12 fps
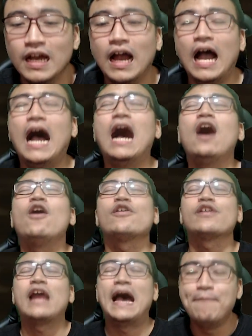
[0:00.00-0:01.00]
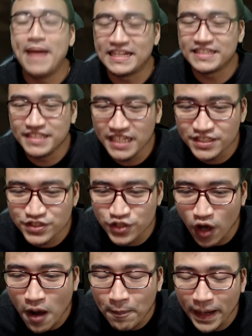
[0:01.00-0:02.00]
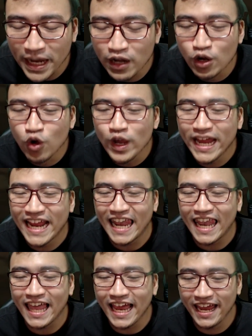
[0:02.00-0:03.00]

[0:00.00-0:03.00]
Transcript: เอาราแมตที่ 2 ไปลุยกันเลย